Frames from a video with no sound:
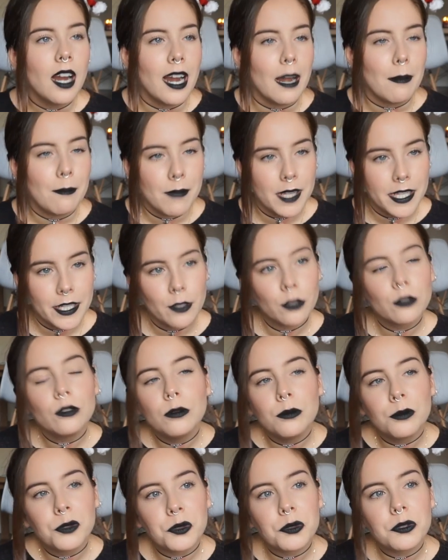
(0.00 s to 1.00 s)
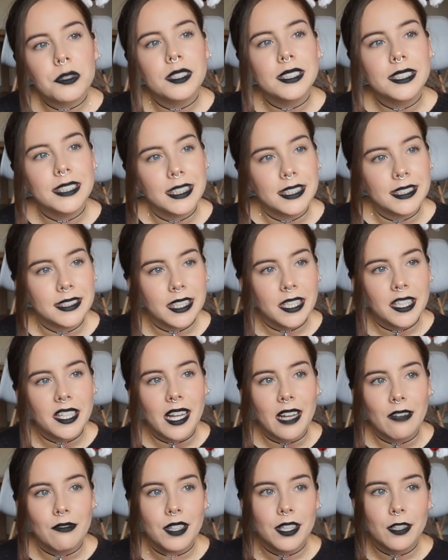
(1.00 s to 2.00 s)
La meilleure du monde, c'est celle
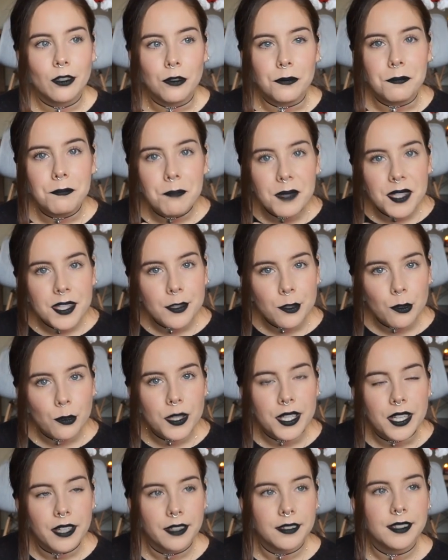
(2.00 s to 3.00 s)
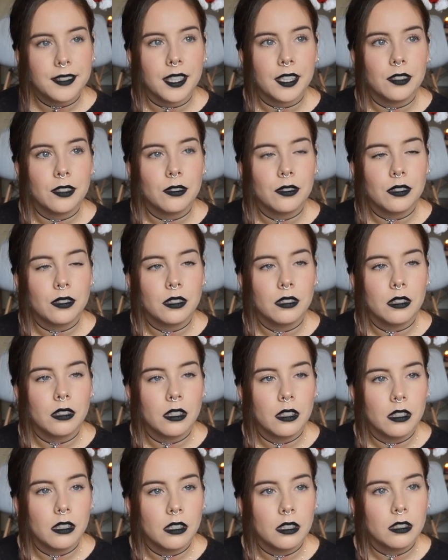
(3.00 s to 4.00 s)
avec le biscuit à l'intérieur. Oh,
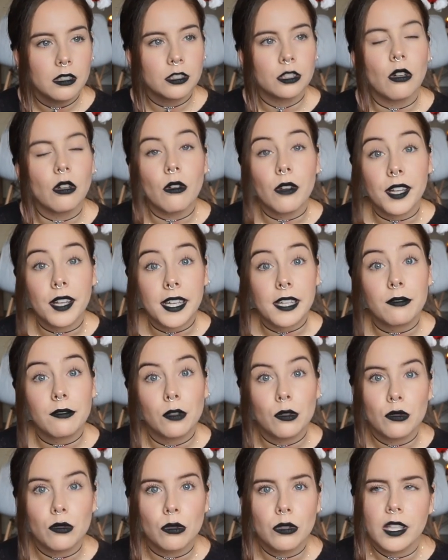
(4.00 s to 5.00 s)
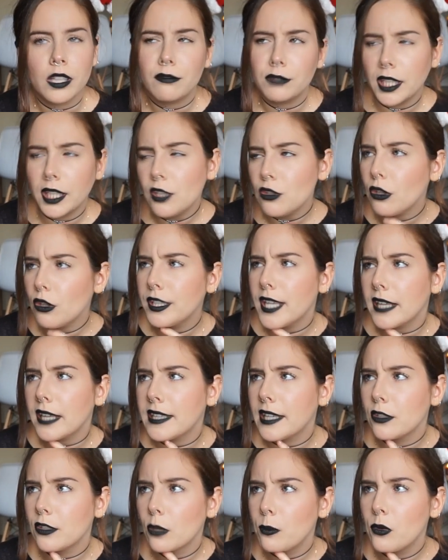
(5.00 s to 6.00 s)
j'en rêve de ce truc-là. Faudrait que je regarde
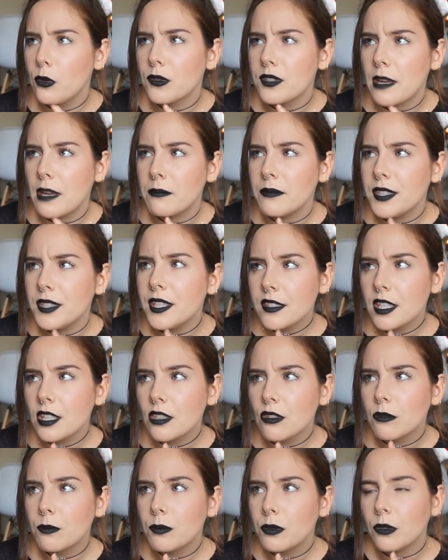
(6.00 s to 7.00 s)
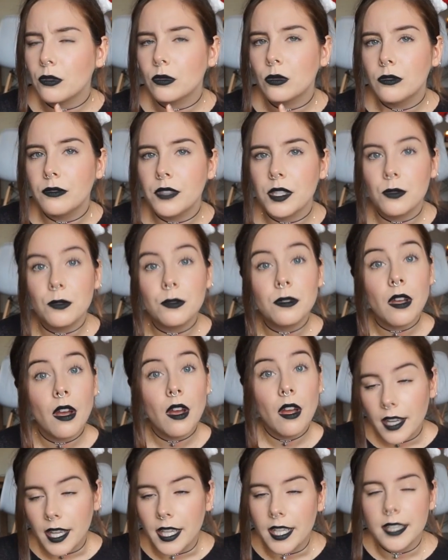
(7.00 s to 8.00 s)
d'ailleurs pour samedi si je peux en trouver une.
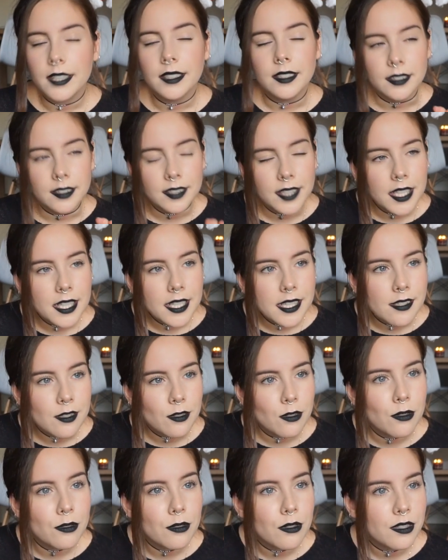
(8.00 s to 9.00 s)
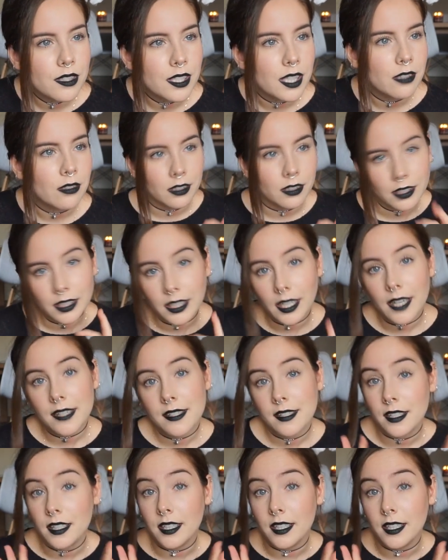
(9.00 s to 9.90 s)
Elle est délicieuse cette glace.